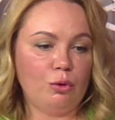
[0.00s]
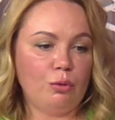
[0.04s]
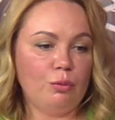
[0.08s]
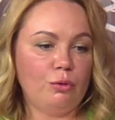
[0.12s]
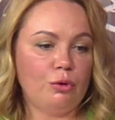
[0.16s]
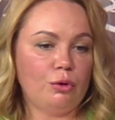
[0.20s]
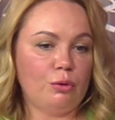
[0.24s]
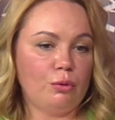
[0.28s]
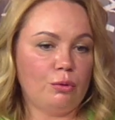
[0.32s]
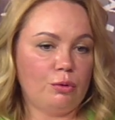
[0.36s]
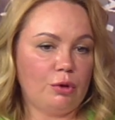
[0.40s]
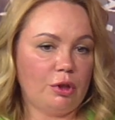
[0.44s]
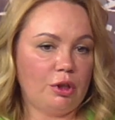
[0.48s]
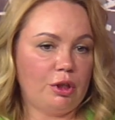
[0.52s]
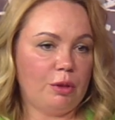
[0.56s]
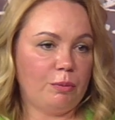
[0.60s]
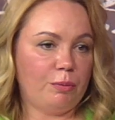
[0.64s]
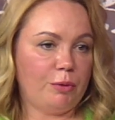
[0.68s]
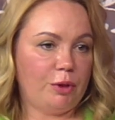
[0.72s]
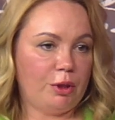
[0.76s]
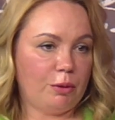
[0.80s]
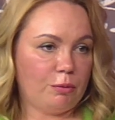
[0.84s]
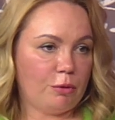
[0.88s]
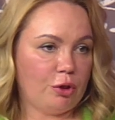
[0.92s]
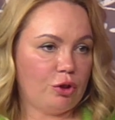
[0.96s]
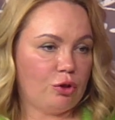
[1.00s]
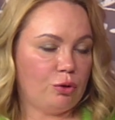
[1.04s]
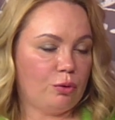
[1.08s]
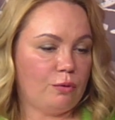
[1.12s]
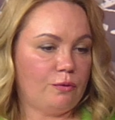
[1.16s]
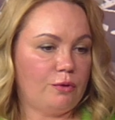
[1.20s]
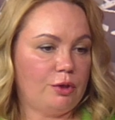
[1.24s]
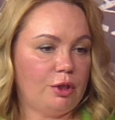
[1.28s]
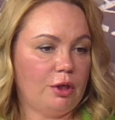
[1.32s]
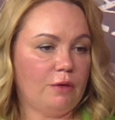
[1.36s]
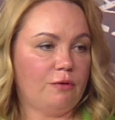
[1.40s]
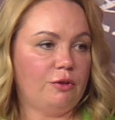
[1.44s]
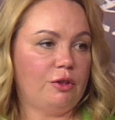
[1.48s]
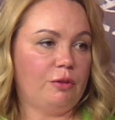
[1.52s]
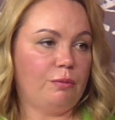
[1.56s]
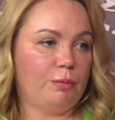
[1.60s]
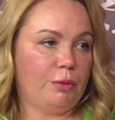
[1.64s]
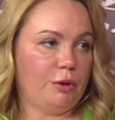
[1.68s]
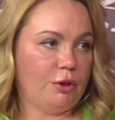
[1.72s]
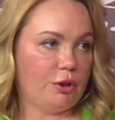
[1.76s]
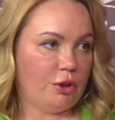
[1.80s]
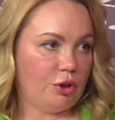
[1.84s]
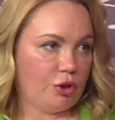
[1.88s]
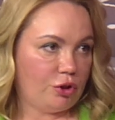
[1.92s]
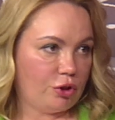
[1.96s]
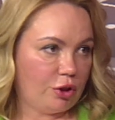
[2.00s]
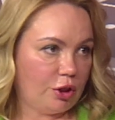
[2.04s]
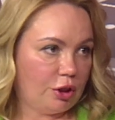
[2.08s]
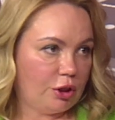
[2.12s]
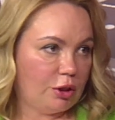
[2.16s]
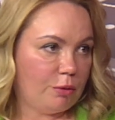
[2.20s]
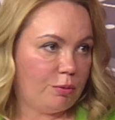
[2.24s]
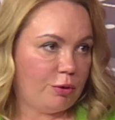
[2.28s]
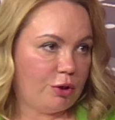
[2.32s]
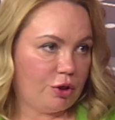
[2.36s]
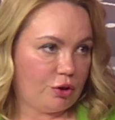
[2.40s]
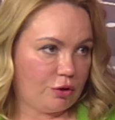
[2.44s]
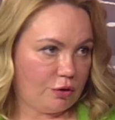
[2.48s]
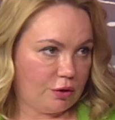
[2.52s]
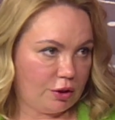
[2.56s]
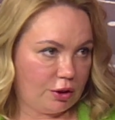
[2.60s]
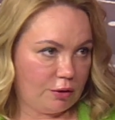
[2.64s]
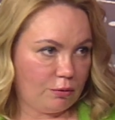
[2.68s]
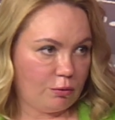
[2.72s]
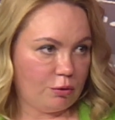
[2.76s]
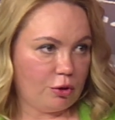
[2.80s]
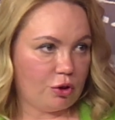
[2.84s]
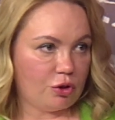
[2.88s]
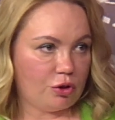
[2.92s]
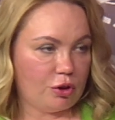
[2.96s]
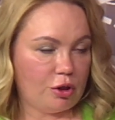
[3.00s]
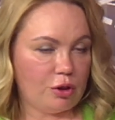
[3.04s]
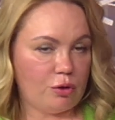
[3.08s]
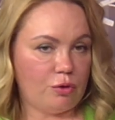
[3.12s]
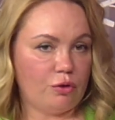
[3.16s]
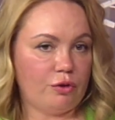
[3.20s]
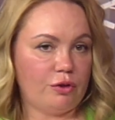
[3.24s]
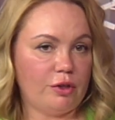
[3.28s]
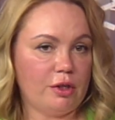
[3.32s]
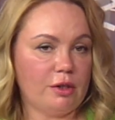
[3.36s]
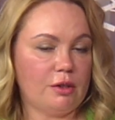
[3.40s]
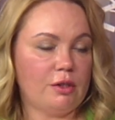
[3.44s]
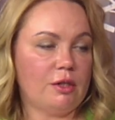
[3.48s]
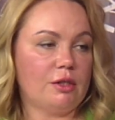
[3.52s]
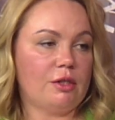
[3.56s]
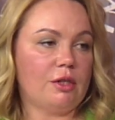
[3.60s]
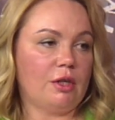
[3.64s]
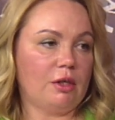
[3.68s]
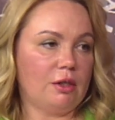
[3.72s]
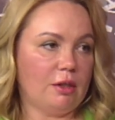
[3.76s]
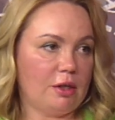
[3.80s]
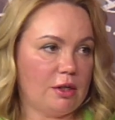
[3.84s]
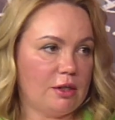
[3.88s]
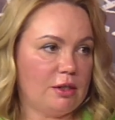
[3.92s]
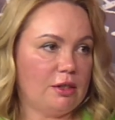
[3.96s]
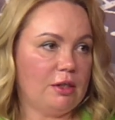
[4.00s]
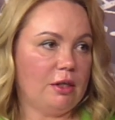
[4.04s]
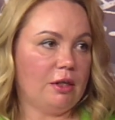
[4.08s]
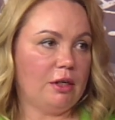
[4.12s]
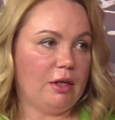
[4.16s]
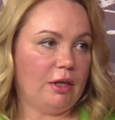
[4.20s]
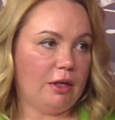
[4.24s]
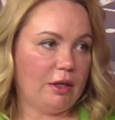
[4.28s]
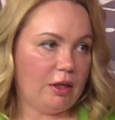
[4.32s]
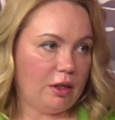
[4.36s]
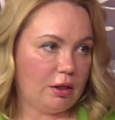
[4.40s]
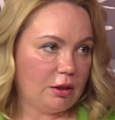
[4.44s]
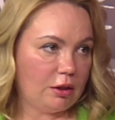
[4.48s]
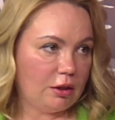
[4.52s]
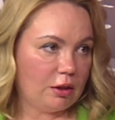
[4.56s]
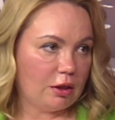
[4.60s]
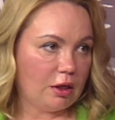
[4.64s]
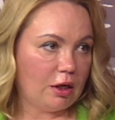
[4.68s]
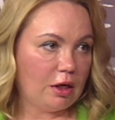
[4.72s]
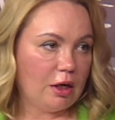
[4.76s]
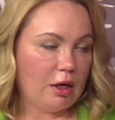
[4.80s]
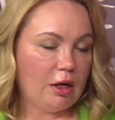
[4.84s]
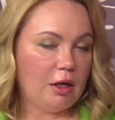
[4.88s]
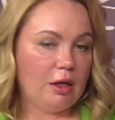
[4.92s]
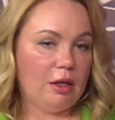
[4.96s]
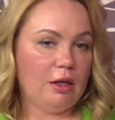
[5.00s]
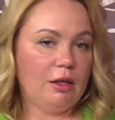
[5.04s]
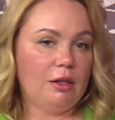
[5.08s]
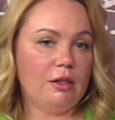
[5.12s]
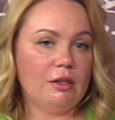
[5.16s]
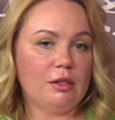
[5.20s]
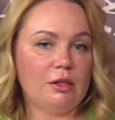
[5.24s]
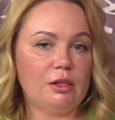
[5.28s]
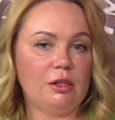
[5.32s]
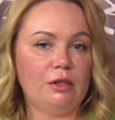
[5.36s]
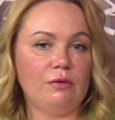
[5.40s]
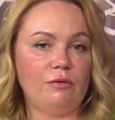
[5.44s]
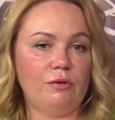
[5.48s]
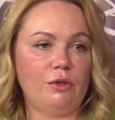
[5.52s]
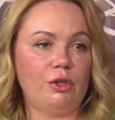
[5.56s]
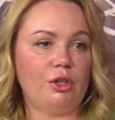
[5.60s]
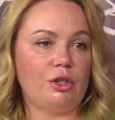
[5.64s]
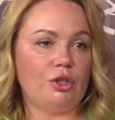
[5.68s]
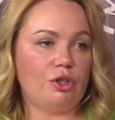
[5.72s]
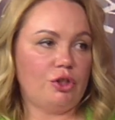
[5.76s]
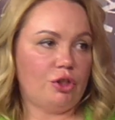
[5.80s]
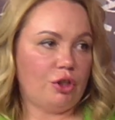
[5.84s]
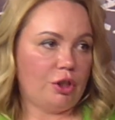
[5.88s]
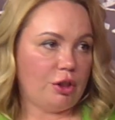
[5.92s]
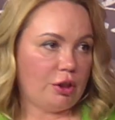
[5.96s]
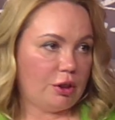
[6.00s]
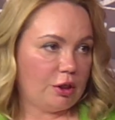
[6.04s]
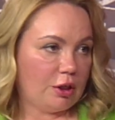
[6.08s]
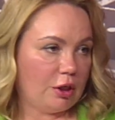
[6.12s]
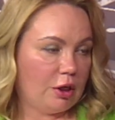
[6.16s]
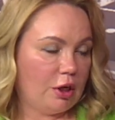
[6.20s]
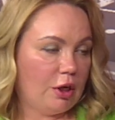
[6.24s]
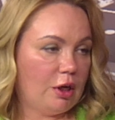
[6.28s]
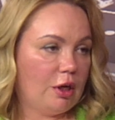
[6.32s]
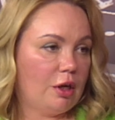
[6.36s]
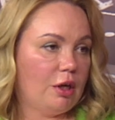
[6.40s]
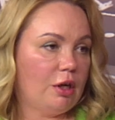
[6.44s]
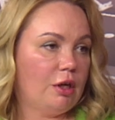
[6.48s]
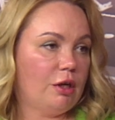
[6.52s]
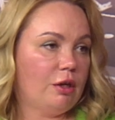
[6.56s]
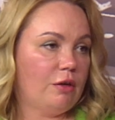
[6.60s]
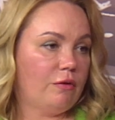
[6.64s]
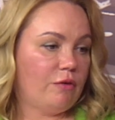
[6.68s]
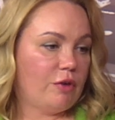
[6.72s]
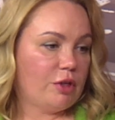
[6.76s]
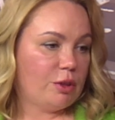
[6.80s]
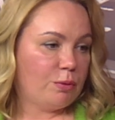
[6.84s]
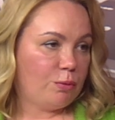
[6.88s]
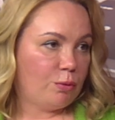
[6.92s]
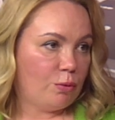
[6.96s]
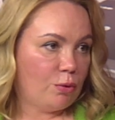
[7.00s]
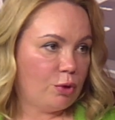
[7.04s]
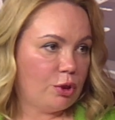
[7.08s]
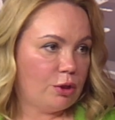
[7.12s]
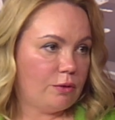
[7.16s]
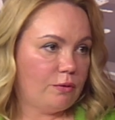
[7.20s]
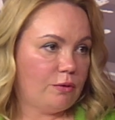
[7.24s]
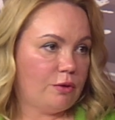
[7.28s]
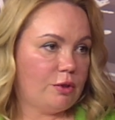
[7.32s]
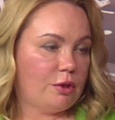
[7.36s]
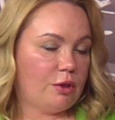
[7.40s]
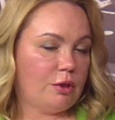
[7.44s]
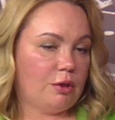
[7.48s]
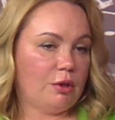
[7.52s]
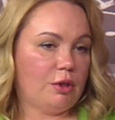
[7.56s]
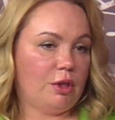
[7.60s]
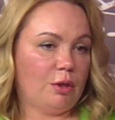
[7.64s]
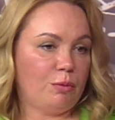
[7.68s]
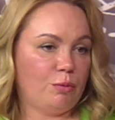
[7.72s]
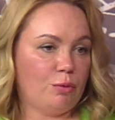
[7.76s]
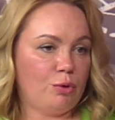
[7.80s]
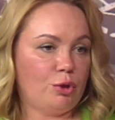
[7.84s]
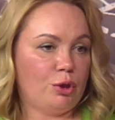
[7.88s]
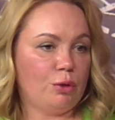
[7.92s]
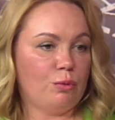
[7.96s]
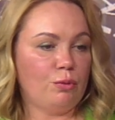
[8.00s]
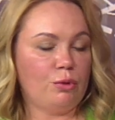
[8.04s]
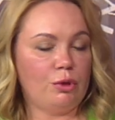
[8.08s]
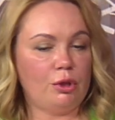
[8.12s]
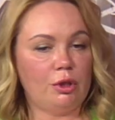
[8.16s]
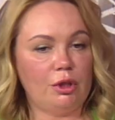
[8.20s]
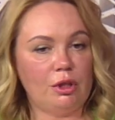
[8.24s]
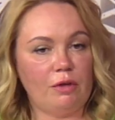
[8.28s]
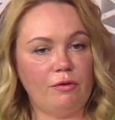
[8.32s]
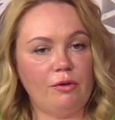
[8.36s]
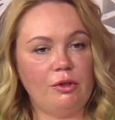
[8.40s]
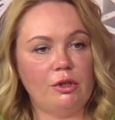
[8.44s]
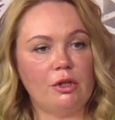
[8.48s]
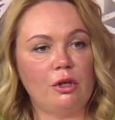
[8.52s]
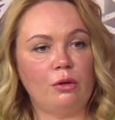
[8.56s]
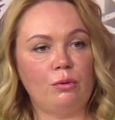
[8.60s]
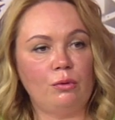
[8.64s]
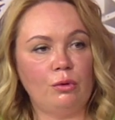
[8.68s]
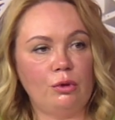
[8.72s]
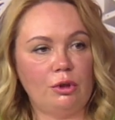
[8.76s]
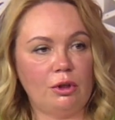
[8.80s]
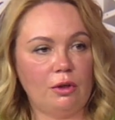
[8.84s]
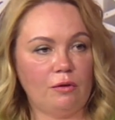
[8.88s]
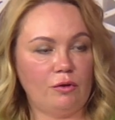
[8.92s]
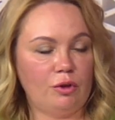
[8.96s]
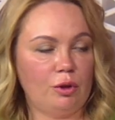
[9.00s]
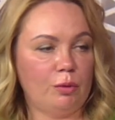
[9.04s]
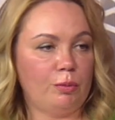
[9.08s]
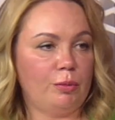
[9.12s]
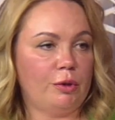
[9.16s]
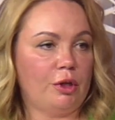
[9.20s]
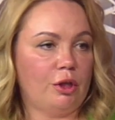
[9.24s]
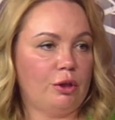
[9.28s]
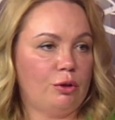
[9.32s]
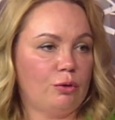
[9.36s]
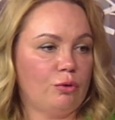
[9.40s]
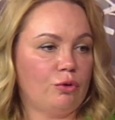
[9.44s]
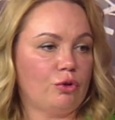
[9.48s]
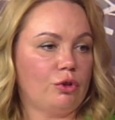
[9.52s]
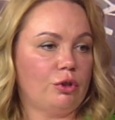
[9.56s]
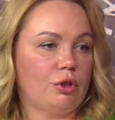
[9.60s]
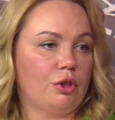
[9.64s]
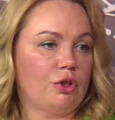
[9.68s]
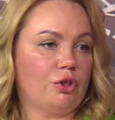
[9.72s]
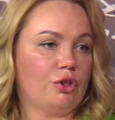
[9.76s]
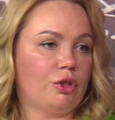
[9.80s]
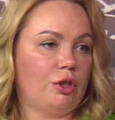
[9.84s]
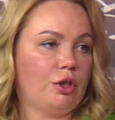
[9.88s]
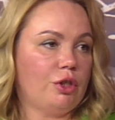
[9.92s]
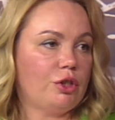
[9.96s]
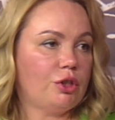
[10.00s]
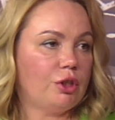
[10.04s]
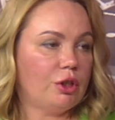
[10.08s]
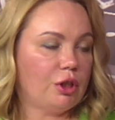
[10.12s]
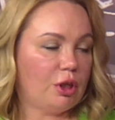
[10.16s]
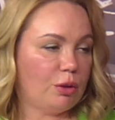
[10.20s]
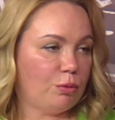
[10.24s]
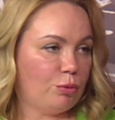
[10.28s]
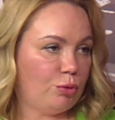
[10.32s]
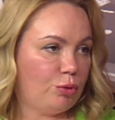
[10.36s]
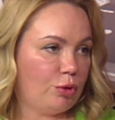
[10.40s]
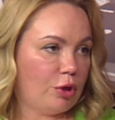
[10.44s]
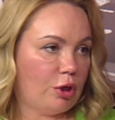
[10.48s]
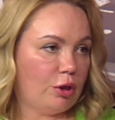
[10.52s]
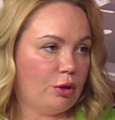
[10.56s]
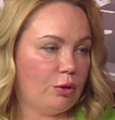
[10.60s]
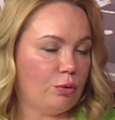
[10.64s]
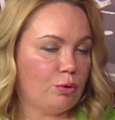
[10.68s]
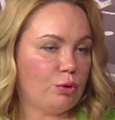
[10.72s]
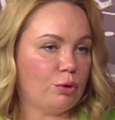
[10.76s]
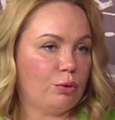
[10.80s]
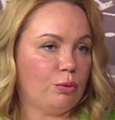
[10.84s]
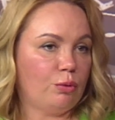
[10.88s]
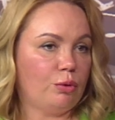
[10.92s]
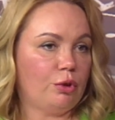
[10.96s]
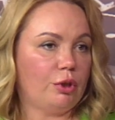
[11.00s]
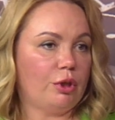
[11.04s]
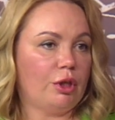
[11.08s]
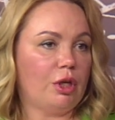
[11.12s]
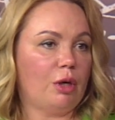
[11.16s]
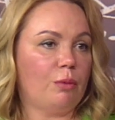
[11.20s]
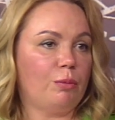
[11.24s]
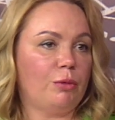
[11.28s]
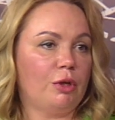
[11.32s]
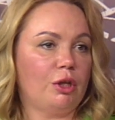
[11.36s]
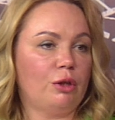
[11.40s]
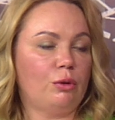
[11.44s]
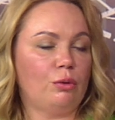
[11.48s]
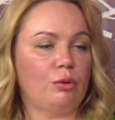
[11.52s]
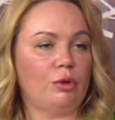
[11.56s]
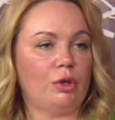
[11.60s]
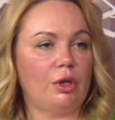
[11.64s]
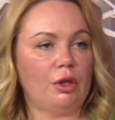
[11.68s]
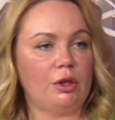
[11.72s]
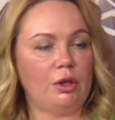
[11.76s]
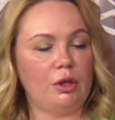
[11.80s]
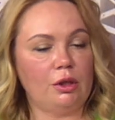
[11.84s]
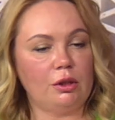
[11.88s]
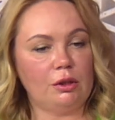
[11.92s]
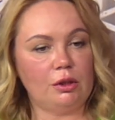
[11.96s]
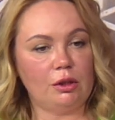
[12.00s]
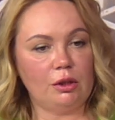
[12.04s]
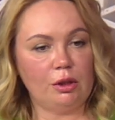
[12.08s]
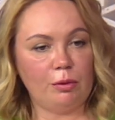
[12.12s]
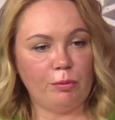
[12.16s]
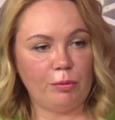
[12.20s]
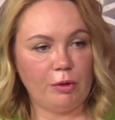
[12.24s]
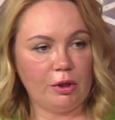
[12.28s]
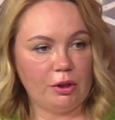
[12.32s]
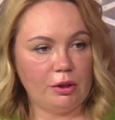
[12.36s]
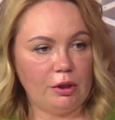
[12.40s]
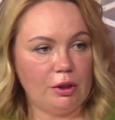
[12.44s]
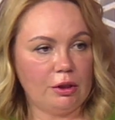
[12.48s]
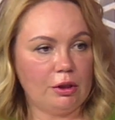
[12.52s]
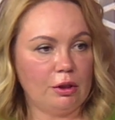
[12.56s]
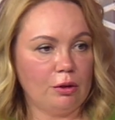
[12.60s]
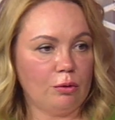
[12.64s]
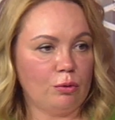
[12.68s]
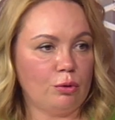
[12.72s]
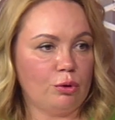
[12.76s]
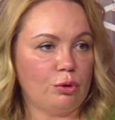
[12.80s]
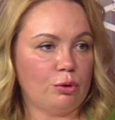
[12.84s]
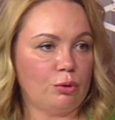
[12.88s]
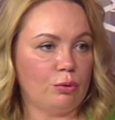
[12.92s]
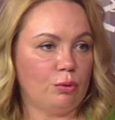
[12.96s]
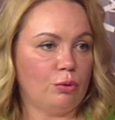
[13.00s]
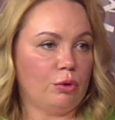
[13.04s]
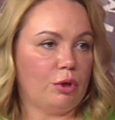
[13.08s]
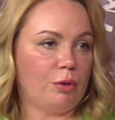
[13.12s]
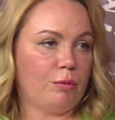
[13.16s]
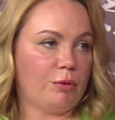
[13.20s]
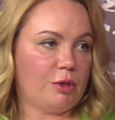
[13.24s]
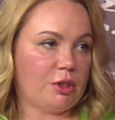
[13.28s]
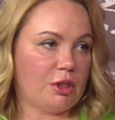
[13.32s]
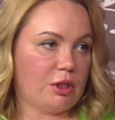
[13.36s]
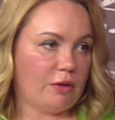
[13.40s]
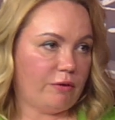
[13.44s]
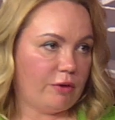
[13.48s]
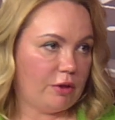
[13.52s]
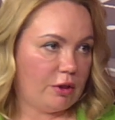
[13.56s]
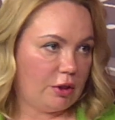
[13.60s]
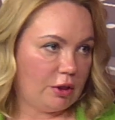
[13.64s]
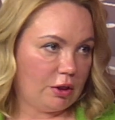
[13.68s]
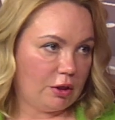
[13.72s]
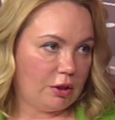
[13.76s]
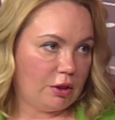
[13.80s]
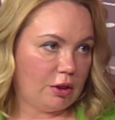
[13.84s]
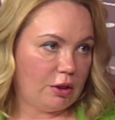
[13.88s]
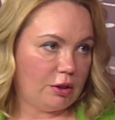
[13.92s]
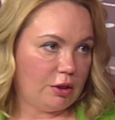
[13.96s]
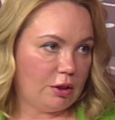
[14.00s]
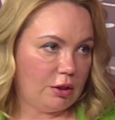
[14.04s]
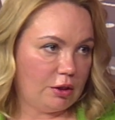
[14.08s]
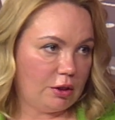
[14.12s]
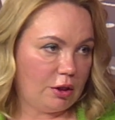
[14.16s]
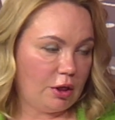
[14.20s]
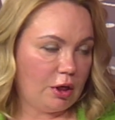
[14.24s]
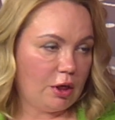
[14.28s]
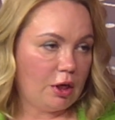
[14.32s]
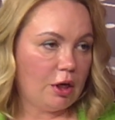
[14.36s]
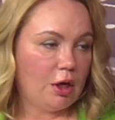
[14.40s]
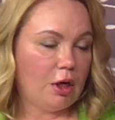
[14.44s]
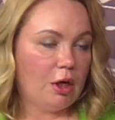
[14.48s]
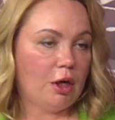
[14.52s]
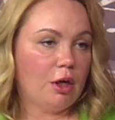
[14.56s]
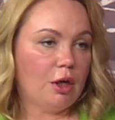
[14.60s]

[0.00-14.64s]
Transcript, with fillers: думают, но надо понимать, что все автоплатежи, это прежде всего должно осуществляться согласие клиента, и если вы решите э, воспользоваться, допустим, установить какой-то автоплатеж на жилищно-коммунальные услуги, на оплату каких-то дополнительных услуг образовательных для детей,